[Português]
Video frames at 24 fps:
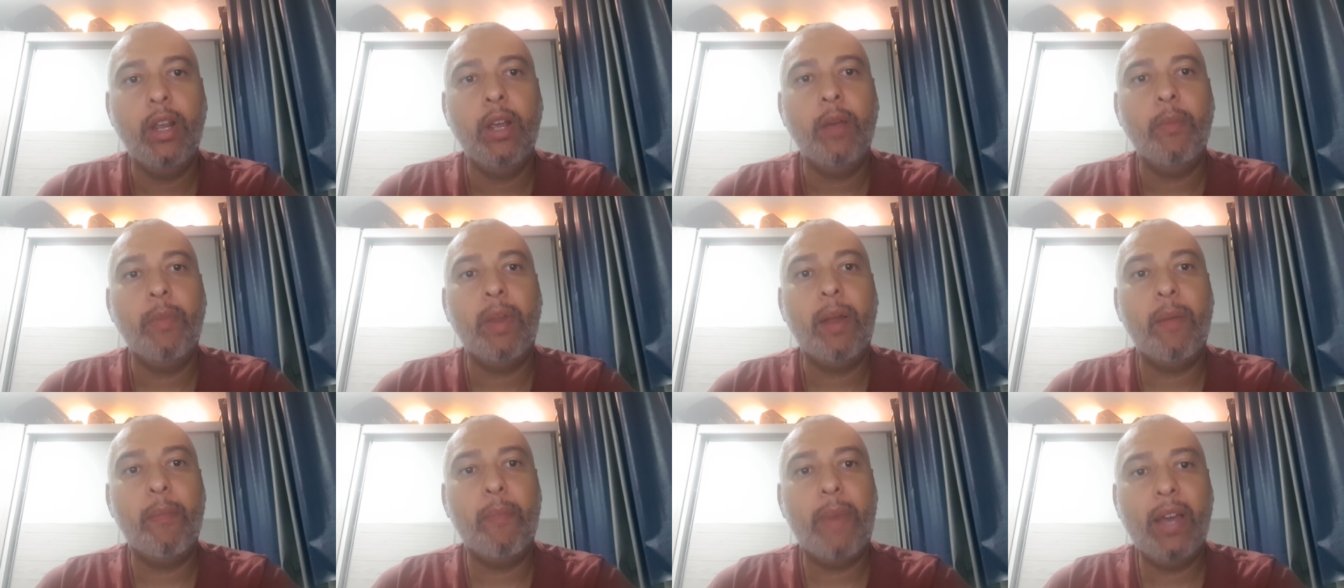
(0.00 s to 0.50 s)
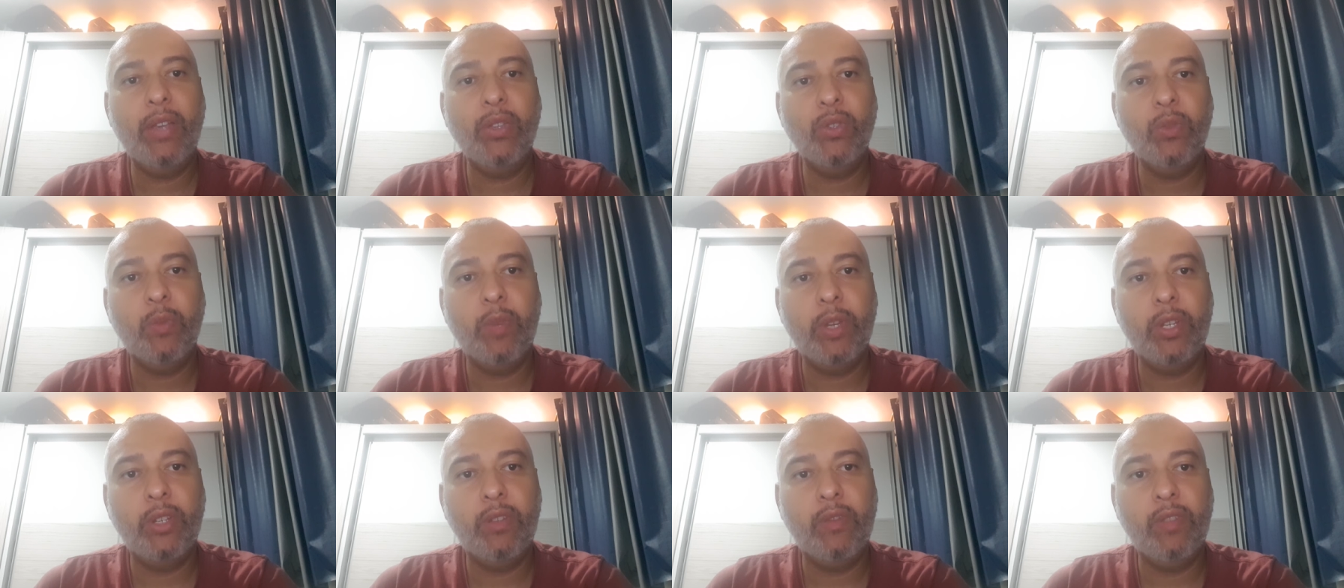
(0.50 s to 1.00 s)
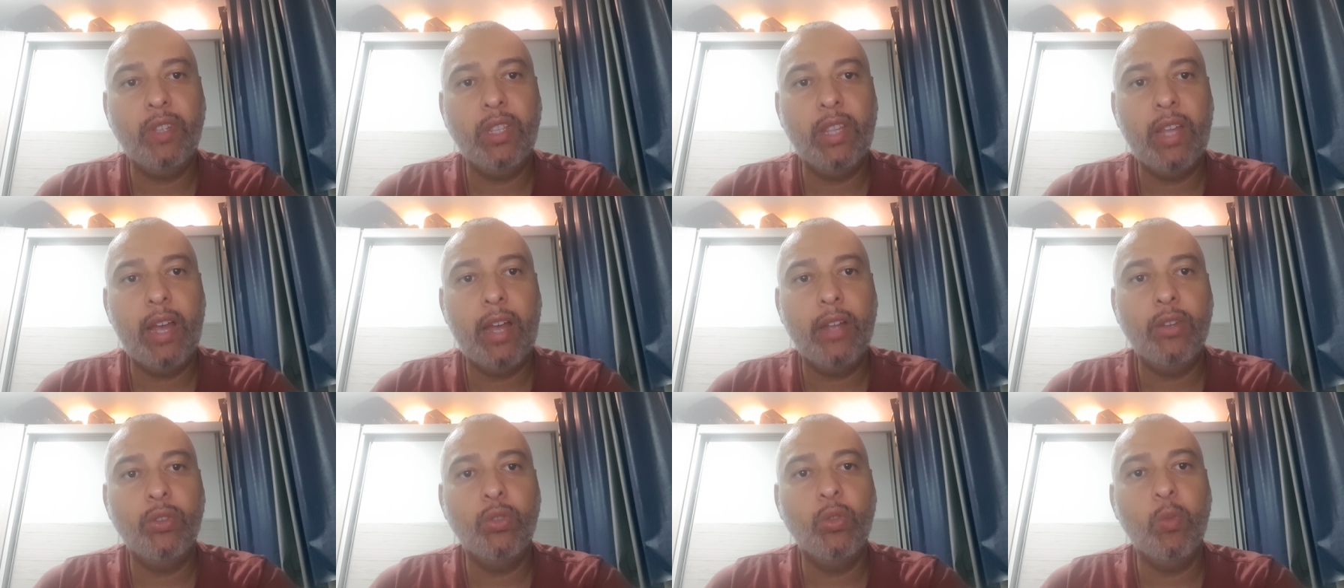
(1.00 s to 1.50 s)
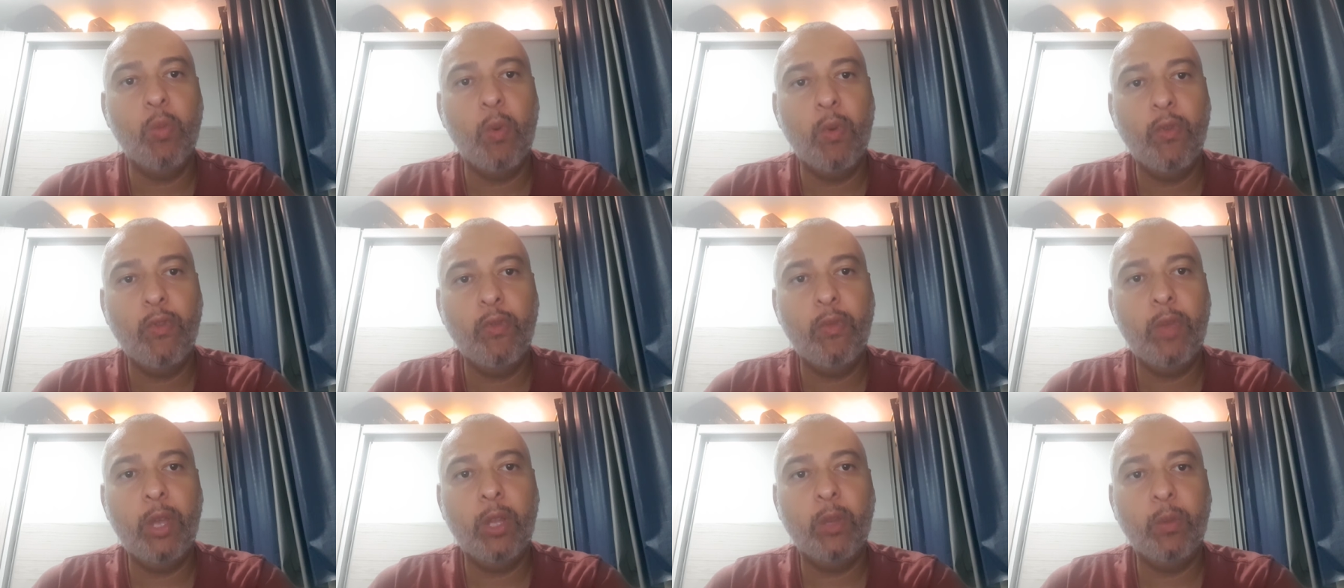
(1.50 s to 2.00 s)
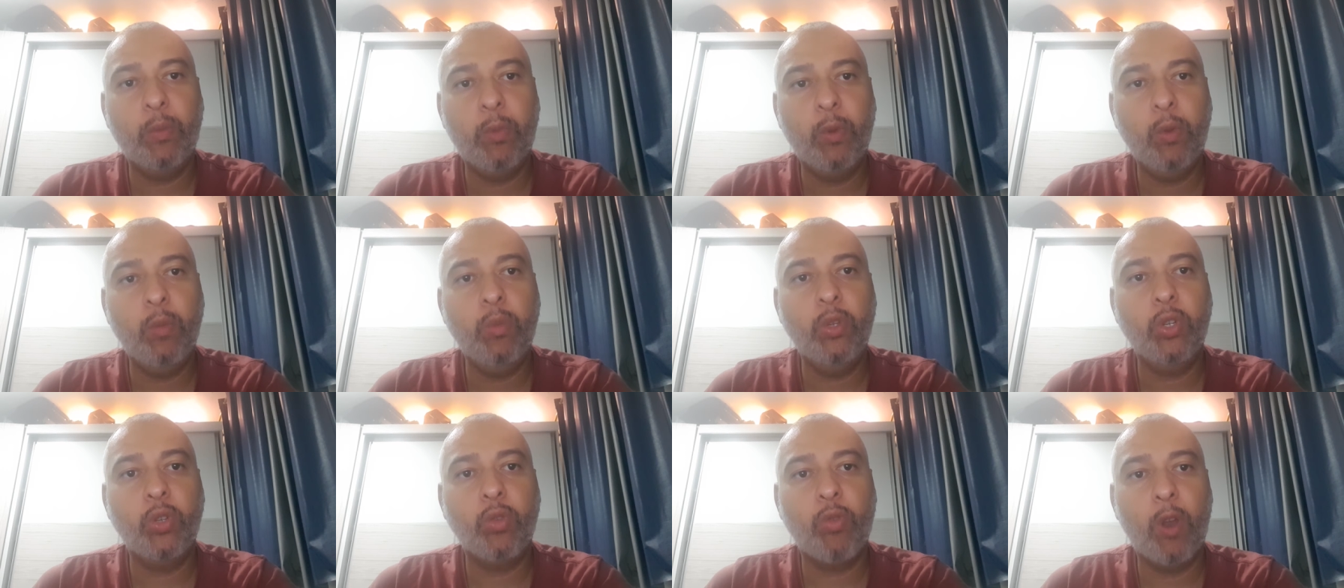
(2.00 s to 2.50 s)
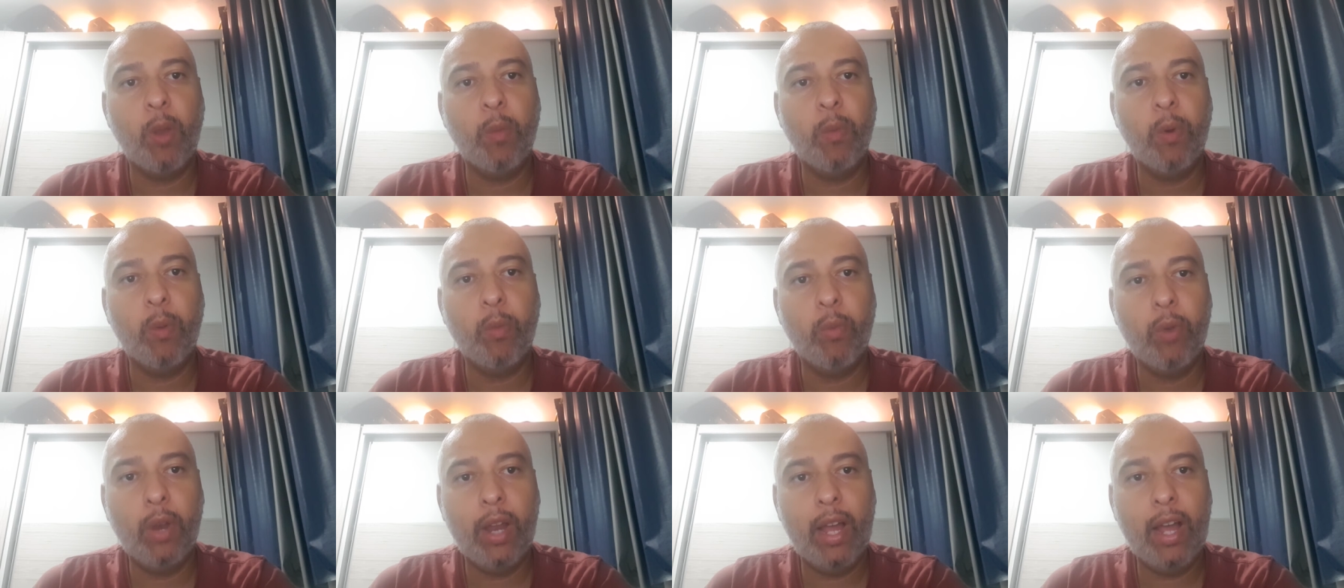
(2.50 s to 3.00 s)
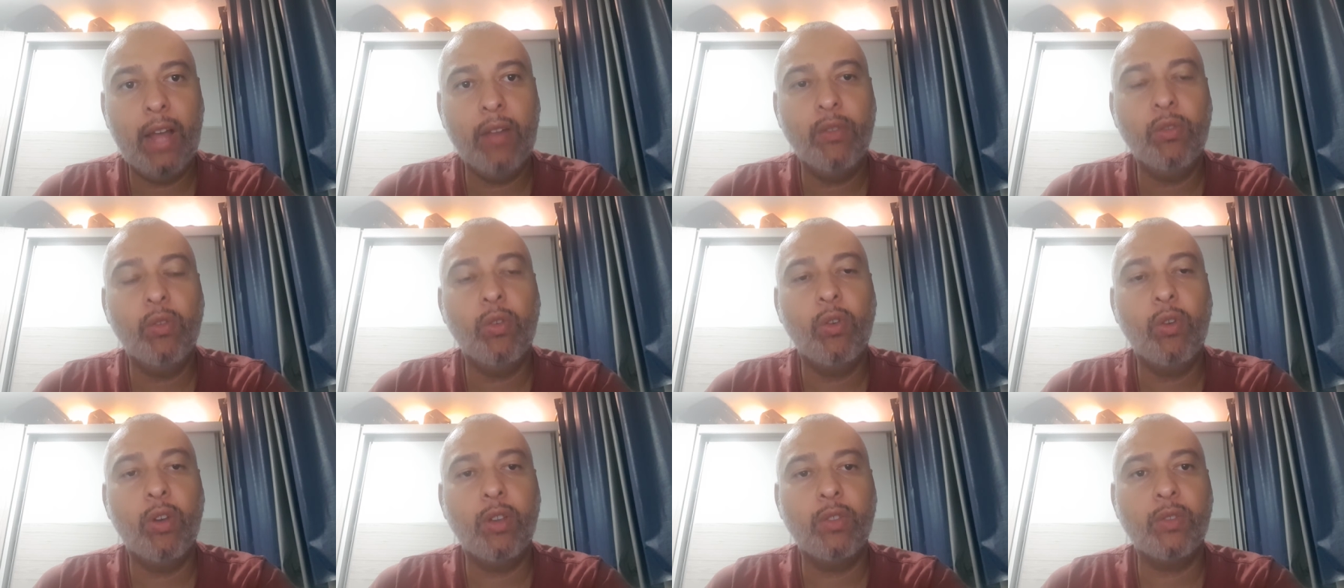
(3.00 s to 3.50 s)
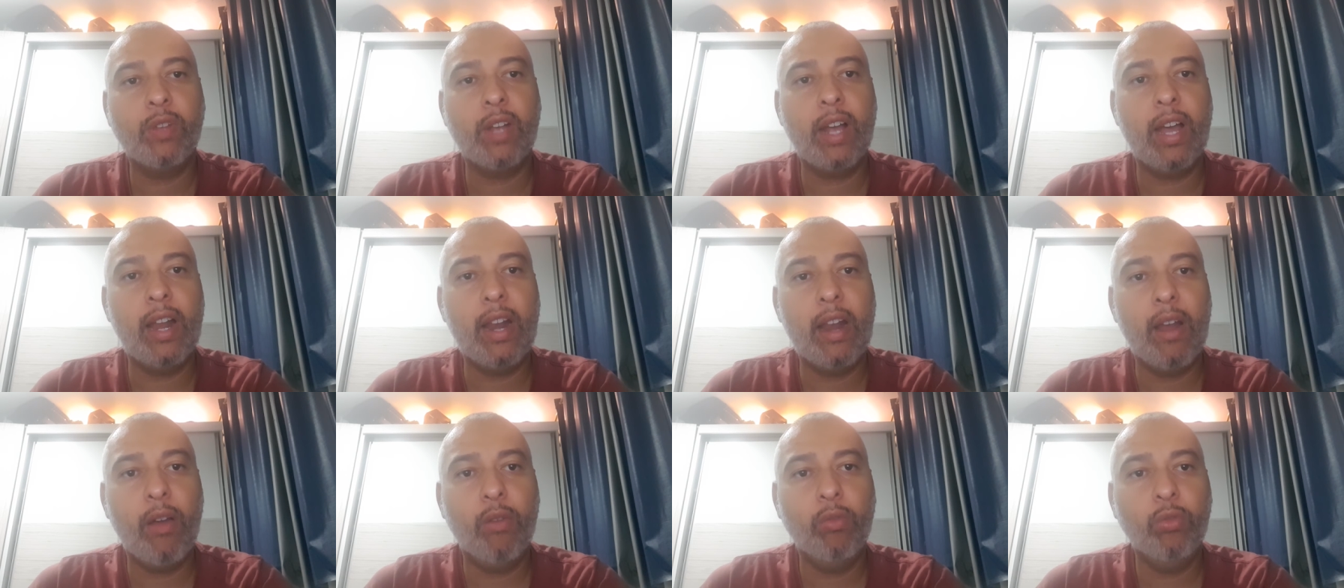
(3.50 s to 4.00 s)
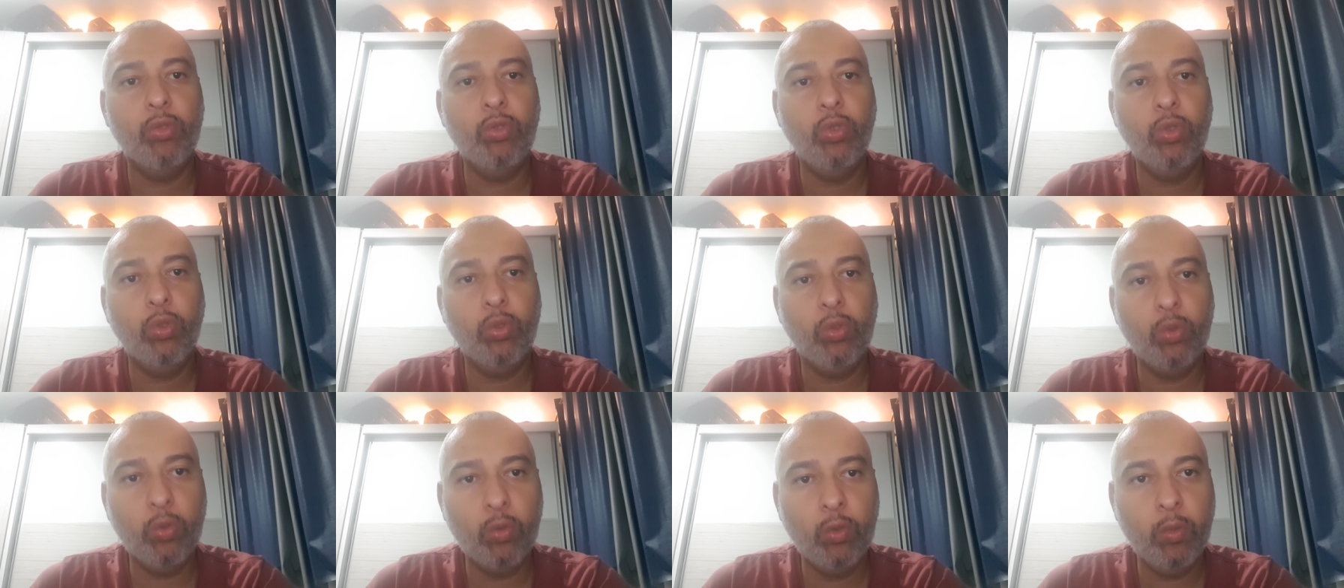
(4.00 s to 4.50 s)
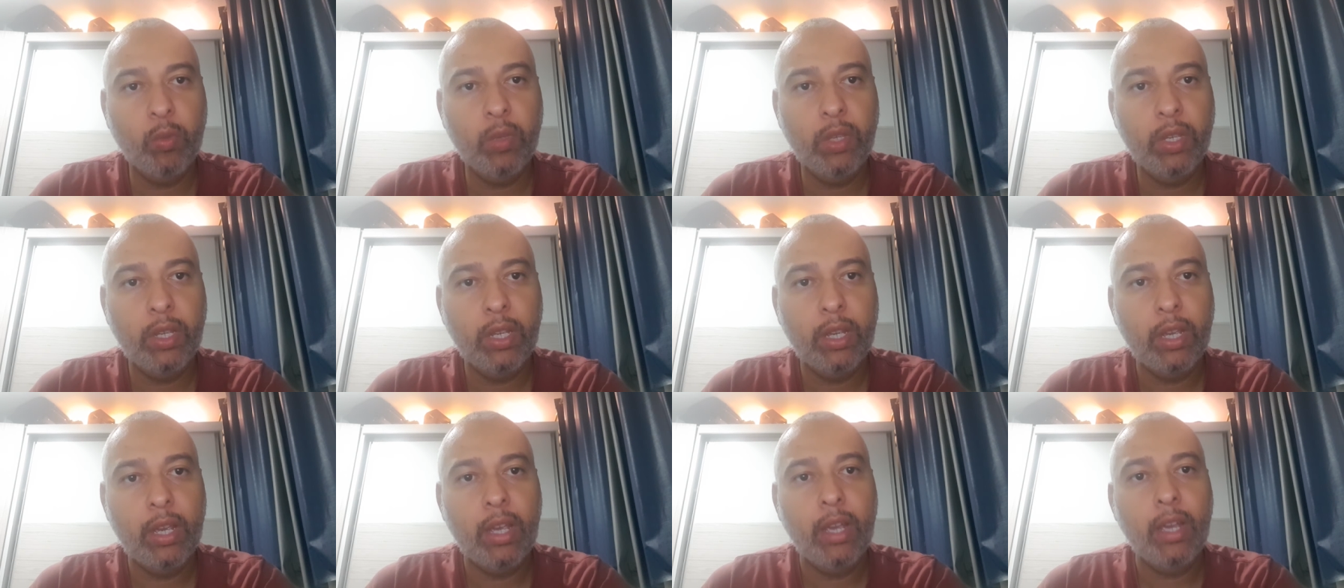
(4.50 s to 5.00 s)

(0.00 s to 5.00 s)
para mais uma atividade do Movimento por uma Escola Popular no nosso canal do YouTube,